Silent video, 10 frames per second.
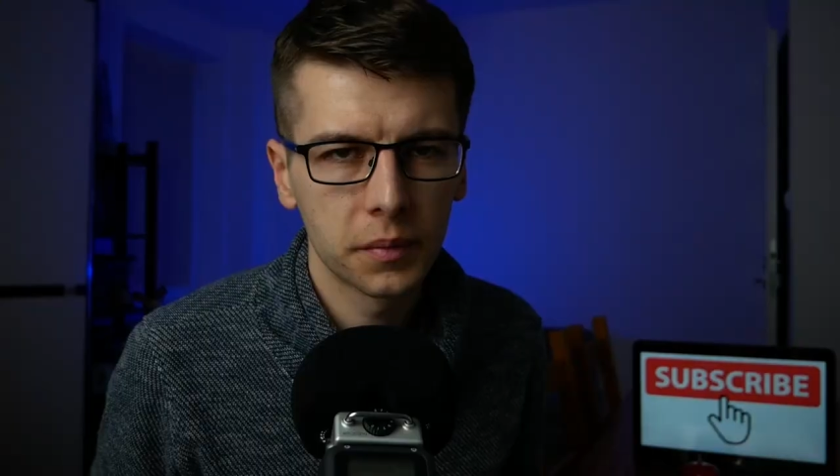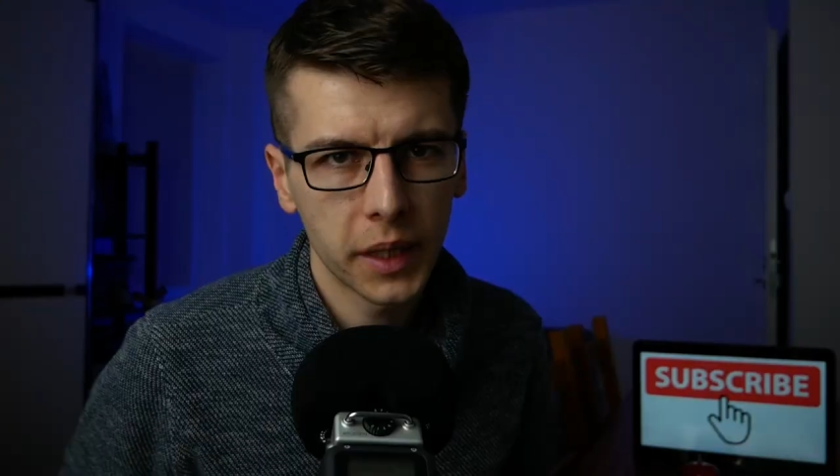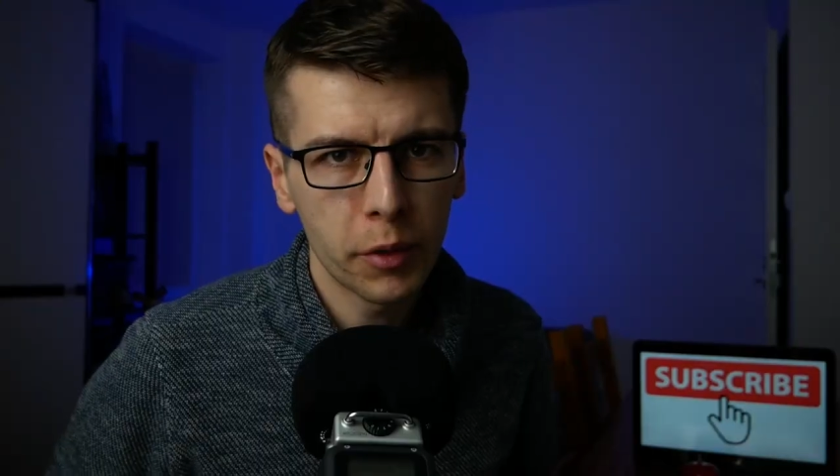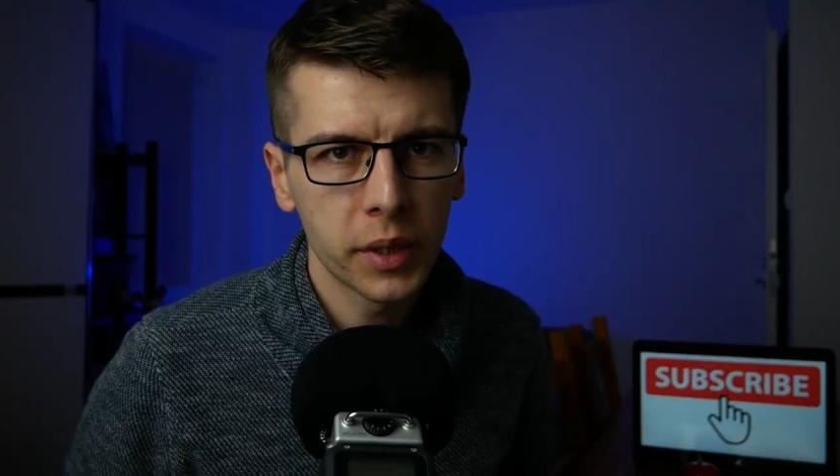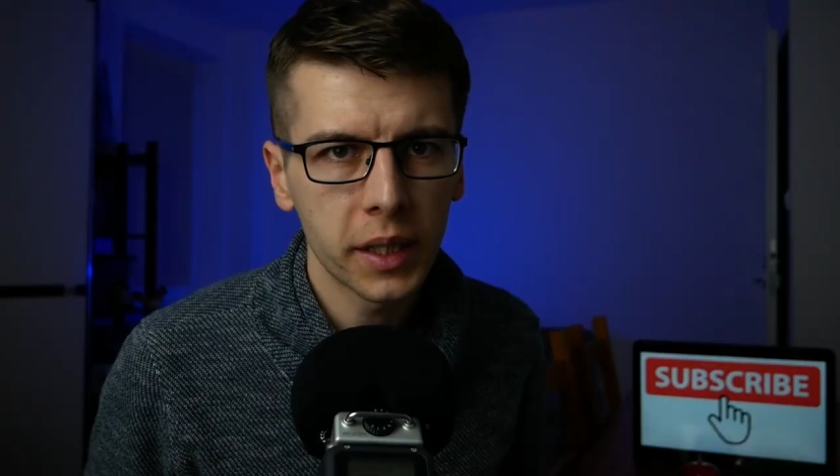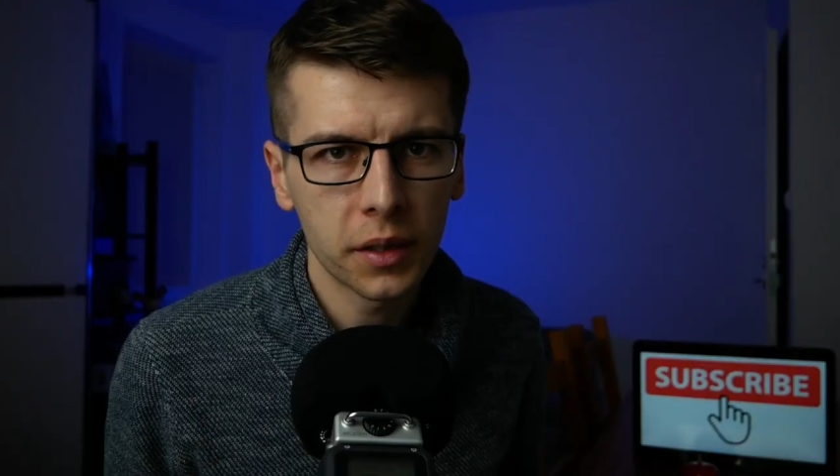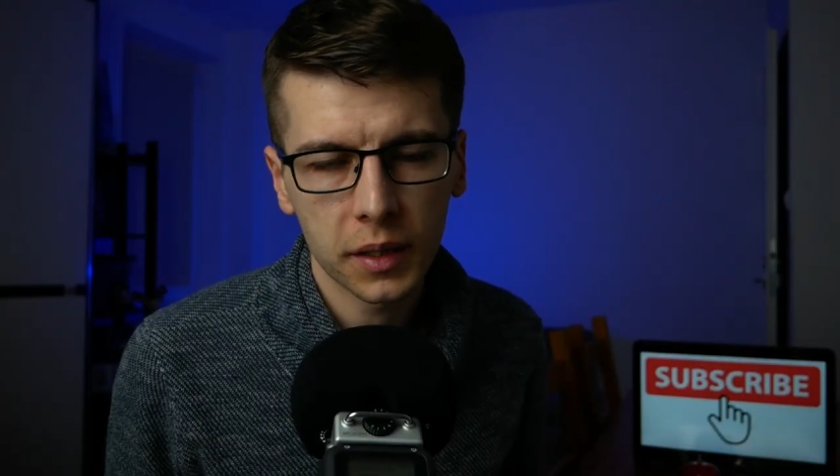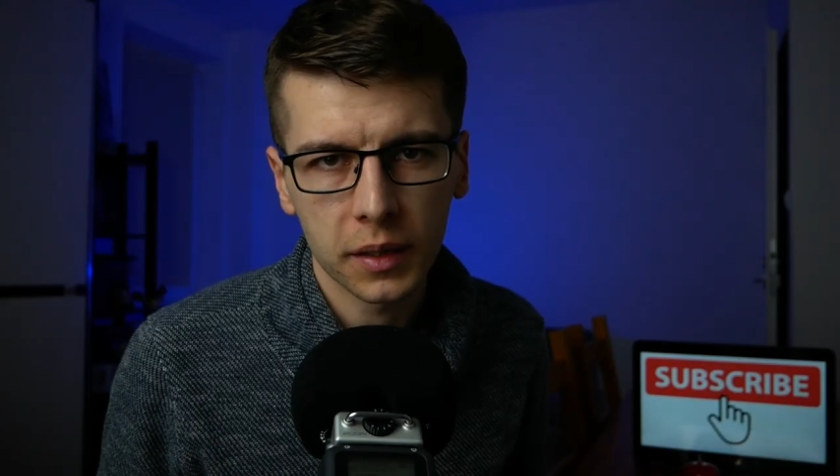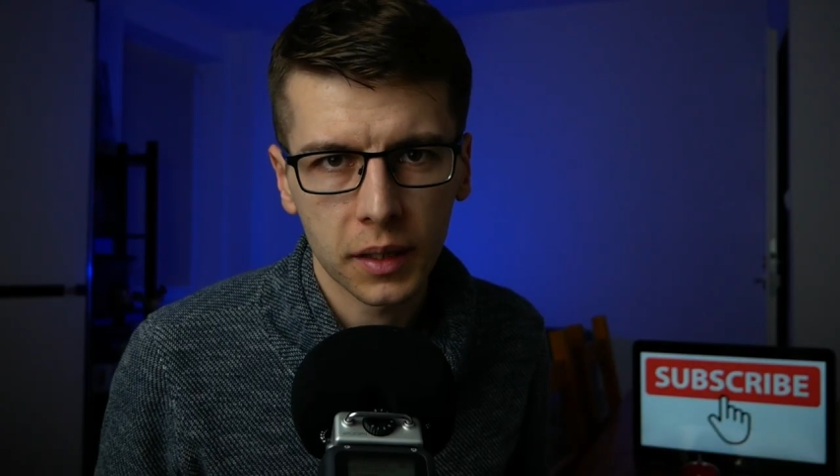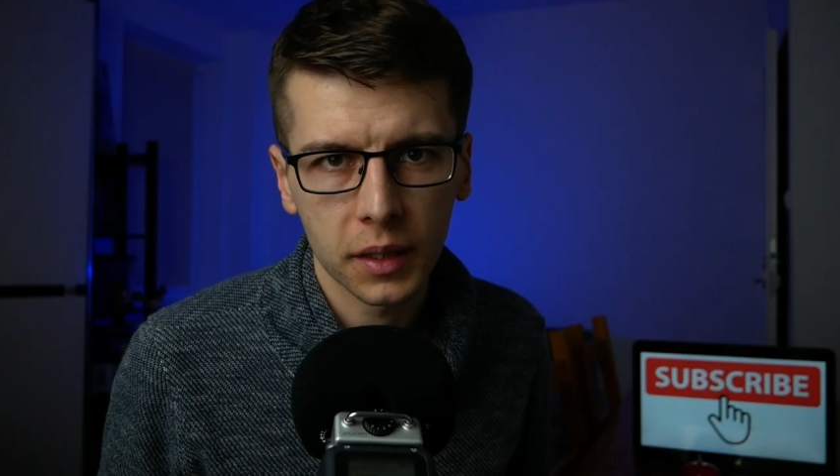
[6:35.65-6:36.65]

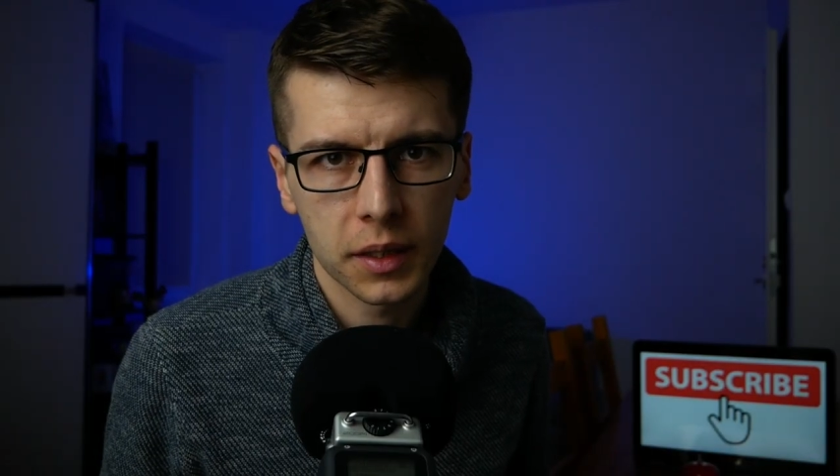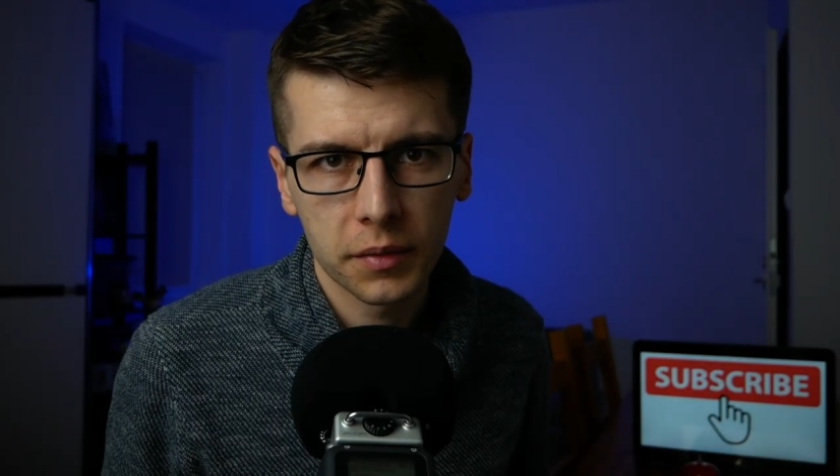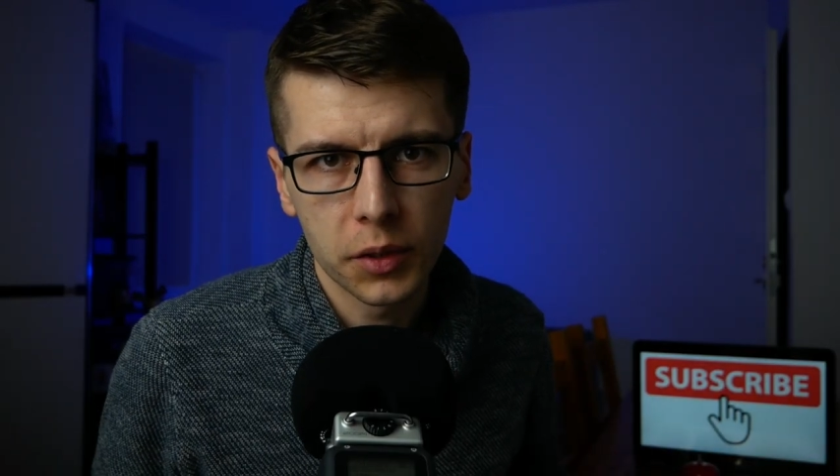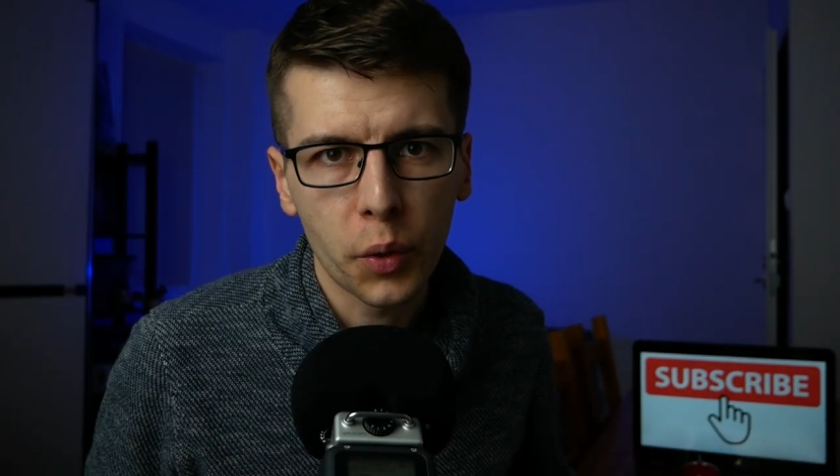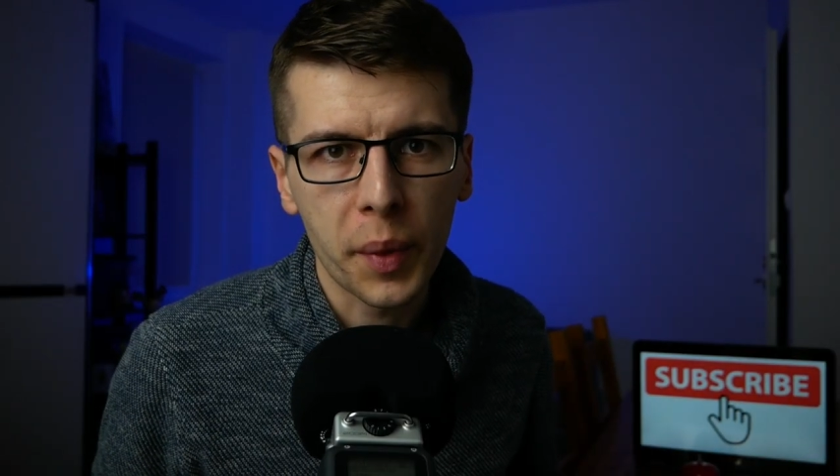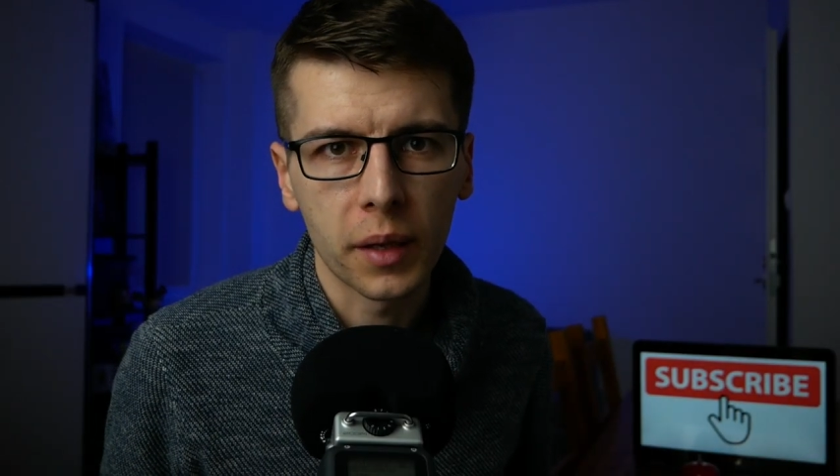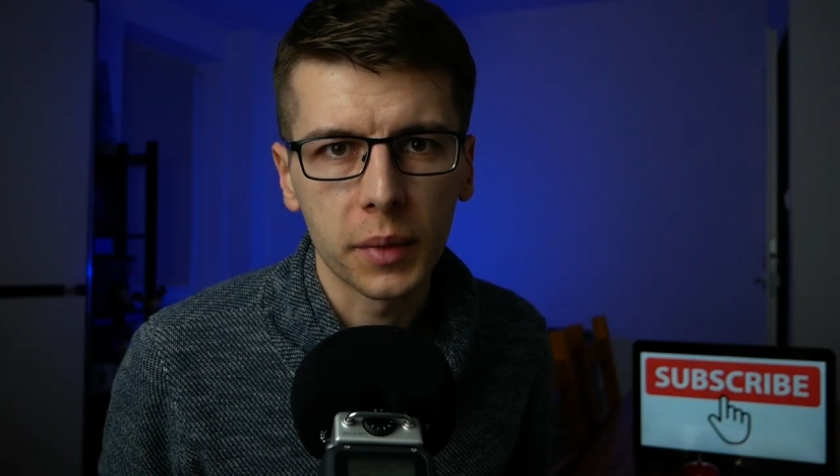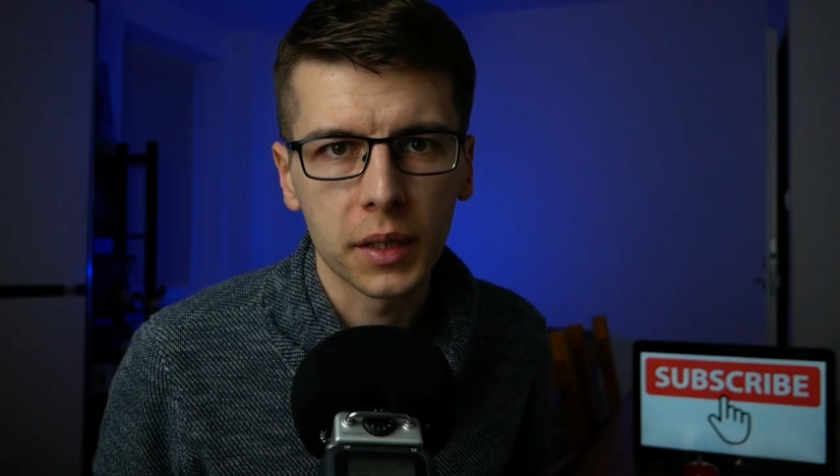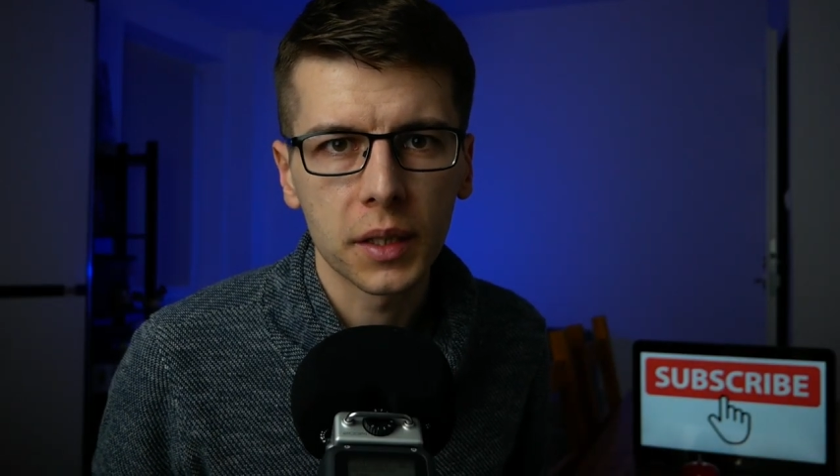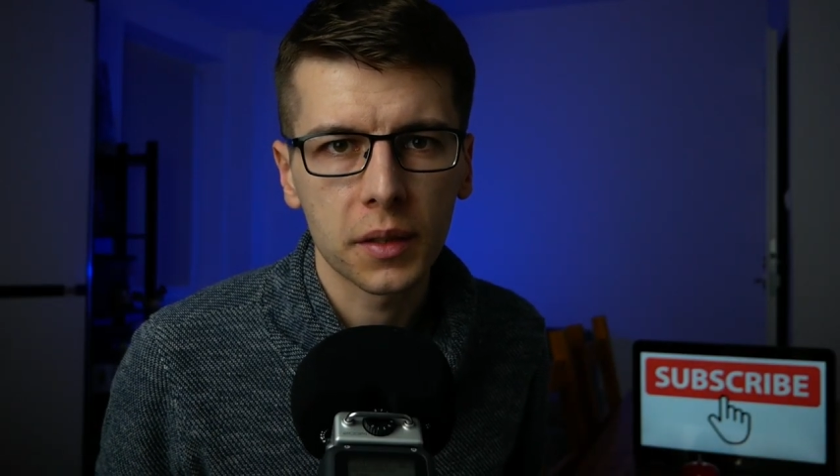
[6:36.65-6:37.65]
nieunikniona, także według mnie
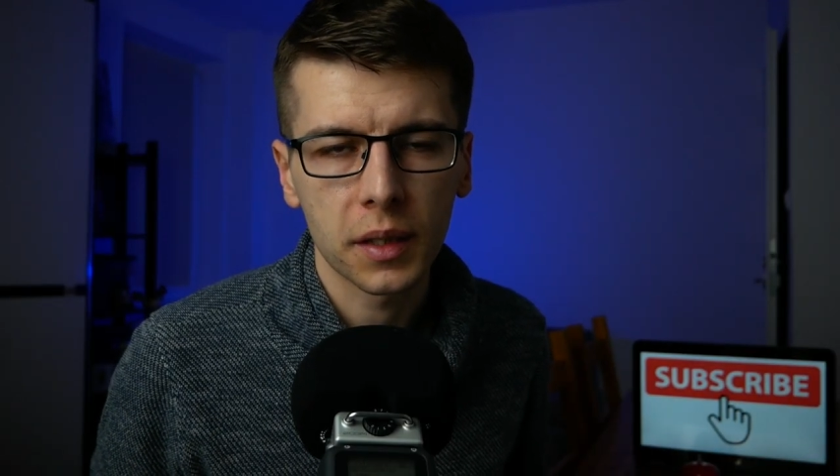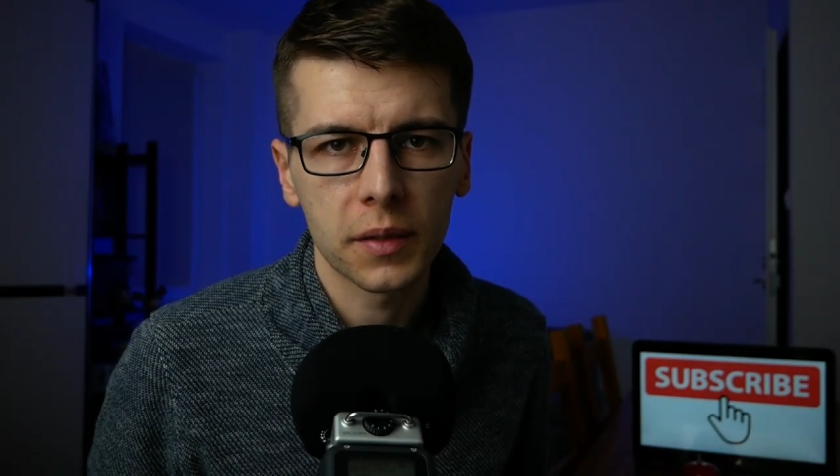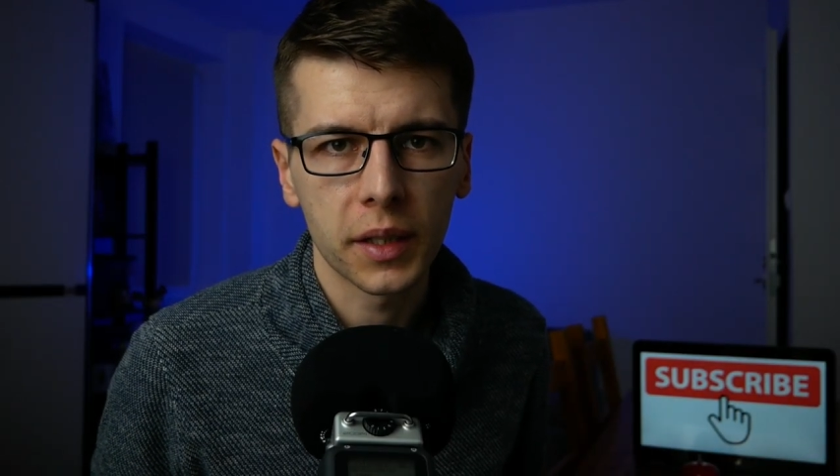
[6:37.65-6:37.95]
będzie coraz